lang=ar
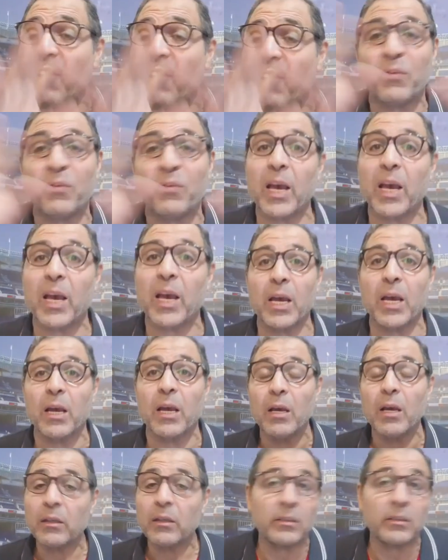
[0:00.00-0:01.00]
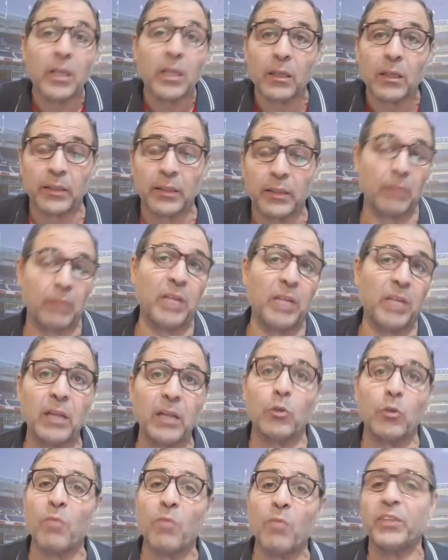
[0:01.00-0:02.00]
فيها ايه كتير يعني ثلاث
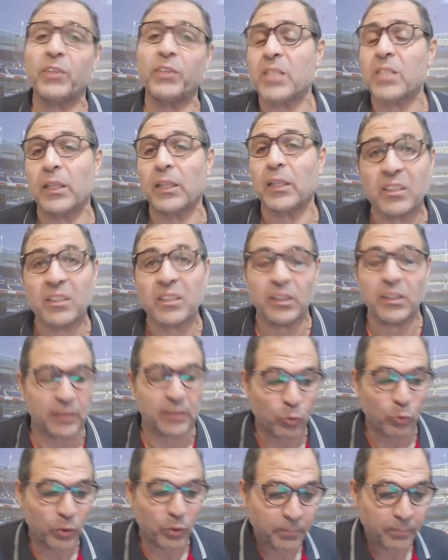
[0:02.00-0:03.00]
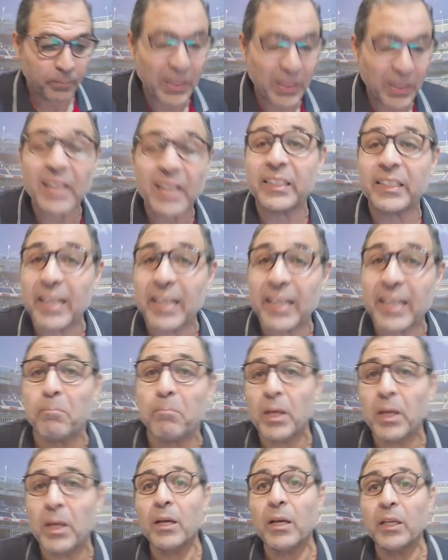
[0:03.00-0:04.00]
تجوال في تسع دقايق كتير قوي ثلاث
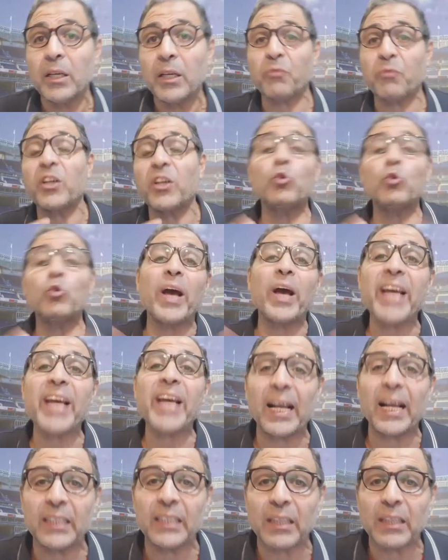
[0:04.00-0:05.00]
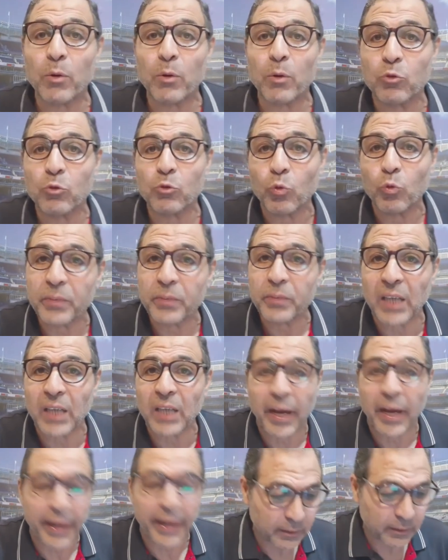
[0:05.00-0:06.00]
اقلام يفقدوا اي حد توازنه
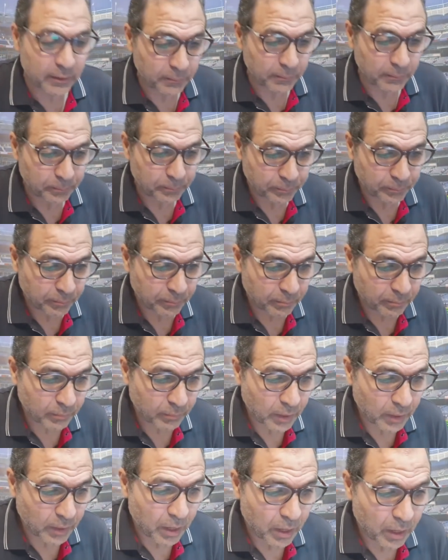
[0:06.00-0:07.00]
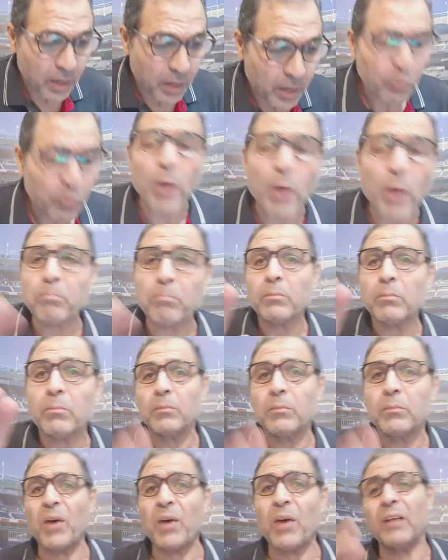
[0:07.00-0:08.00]
بصراحه يعني المهم
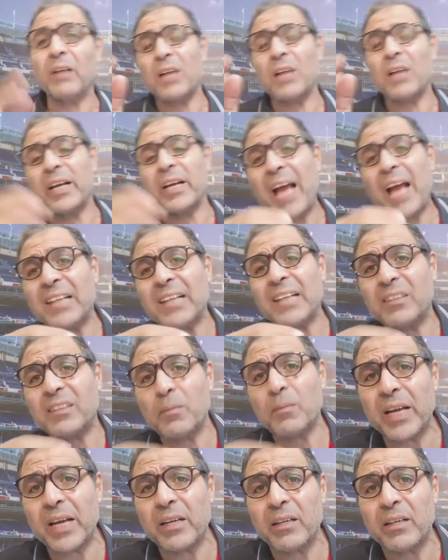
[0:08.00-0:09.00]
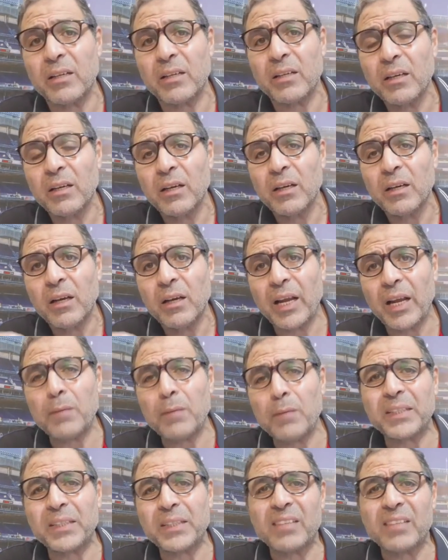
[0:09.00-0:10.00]
فالراجل حس بان
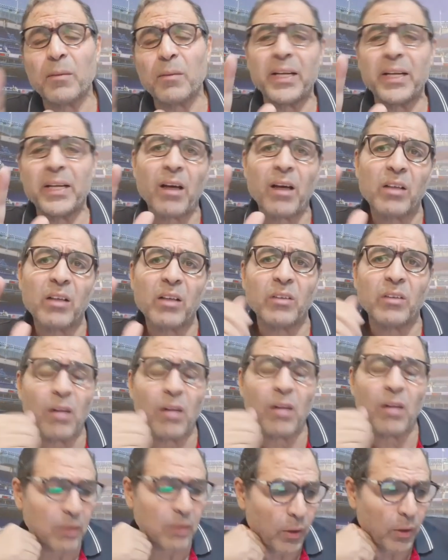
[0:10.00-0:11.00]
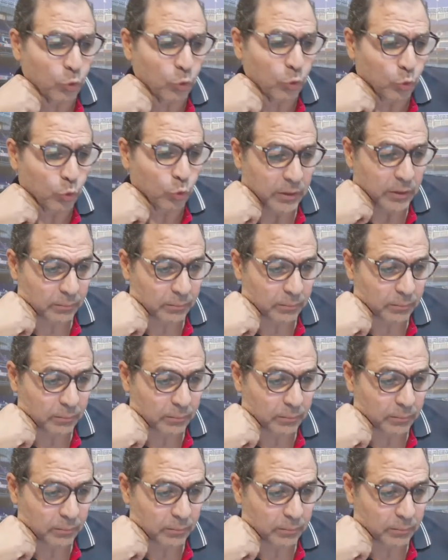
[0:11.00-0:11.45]
لعيبه نادي الزمالك حصل لها توتر